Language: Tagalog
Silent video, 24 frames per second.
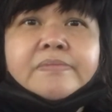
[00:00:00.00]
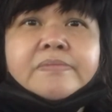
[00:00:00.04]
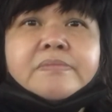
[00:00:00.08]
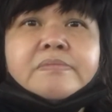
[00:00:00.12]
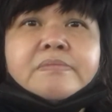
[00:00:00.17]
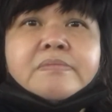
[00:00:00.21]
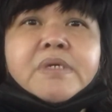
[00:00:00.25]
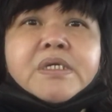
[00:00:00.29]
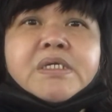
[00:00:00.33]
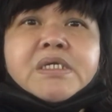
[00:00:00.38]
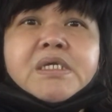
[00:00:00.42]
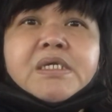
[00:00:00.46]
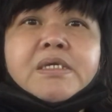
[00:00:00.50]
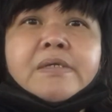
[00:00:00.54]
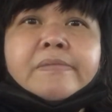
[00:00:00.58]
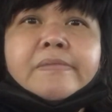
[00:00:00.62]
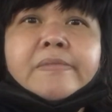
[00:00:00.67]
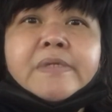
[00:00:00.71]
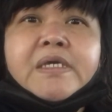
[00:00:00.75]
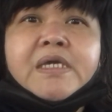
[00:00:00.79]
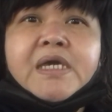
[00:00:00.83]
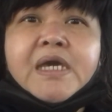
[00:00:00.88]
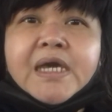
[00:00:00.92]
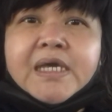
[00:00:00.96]
maging
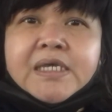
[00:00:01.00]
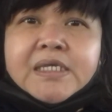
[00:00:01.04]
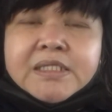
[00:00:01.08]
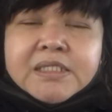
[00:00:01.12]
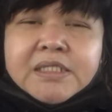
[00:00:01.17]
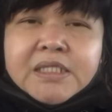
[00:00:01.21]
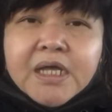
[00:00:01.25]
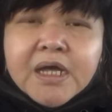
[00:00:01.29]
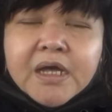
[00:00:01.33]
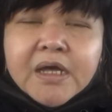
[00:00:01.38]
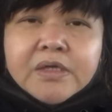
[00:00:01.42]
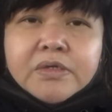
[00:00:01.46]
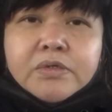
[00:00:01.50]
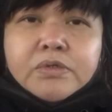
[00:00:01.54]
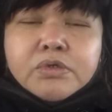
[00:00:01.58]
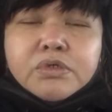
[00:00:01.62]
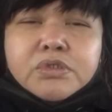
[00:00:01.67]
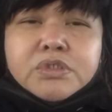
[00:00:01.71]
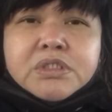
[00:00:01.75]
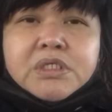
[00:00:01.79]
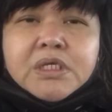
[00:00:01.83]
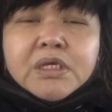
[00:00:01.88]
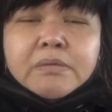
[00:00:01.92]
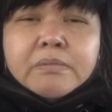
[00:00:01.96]
kind
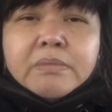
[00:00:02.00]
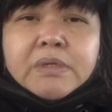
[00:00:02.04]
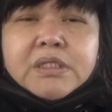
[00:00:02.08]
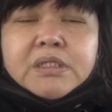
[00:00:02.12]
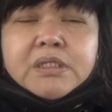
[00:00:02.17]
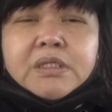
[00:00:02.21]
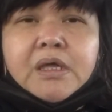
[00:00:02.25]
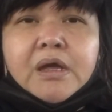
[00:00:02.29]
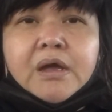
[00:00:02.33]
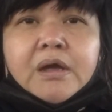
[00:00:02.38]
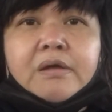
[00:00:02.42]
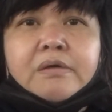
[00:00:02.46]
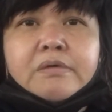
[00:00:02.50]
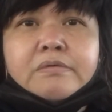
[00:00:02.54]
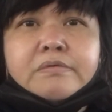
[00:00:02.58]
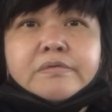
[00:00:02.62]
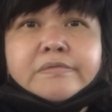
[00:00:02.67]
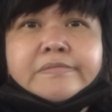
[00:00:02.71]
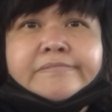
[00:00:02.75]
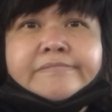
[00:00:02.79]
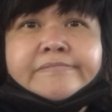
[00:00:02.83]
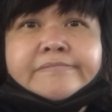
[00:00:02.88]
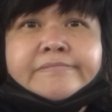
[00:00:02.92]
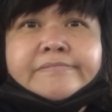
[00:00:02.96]
tayo sa ibang
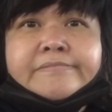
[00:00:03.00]
tao.